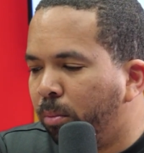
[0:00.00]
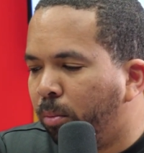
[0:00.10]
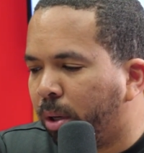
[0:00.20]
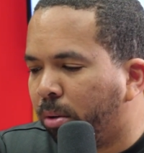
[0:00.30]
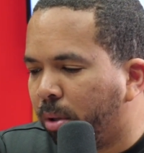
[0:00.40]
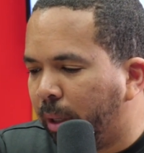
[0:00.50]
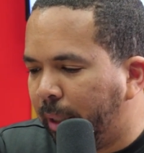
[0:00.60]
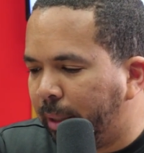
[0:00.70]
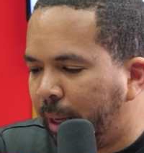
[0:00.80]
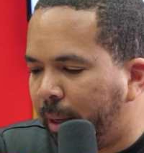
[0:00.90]
bueno,
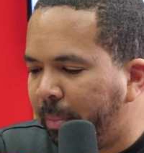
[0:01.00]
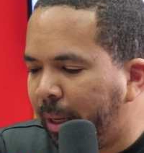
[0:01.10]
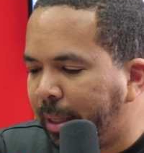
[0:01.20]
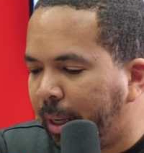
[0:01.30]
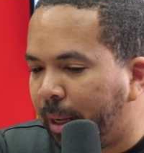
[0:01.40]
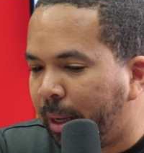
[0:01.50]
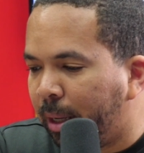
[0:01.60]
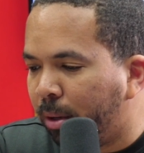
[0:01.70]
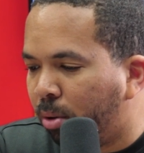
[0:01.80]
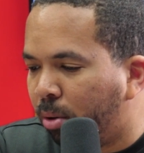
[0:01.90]
eh, ya
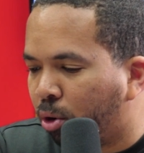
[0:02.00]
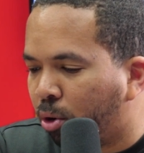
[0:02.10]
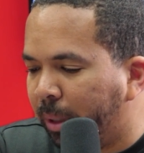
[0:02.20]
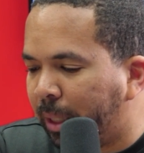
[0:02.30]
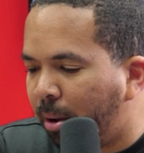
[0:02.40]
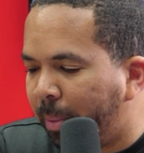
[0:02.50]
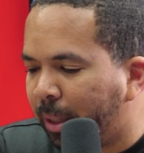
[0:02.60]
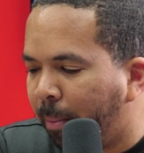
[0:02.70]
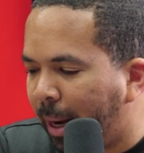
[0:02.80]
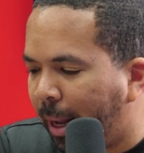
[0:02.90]
Minaya lo, comentaba más
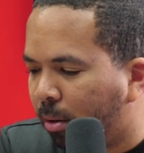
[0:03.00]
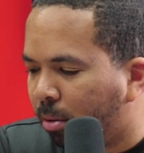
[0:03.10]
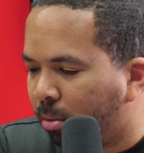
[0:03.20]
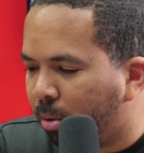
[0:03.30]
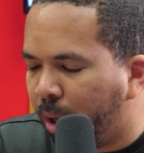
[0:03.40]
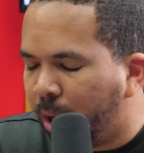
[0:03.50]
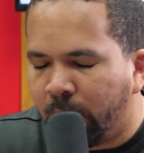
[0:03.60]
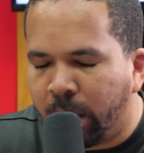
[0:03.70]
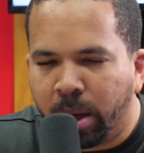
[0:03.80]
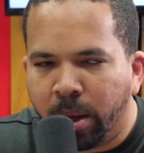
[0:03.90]
temprano
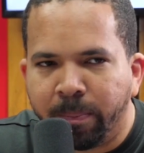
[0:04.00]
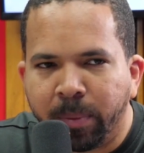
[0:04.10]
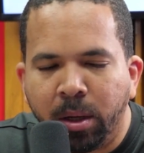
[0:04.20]
eh,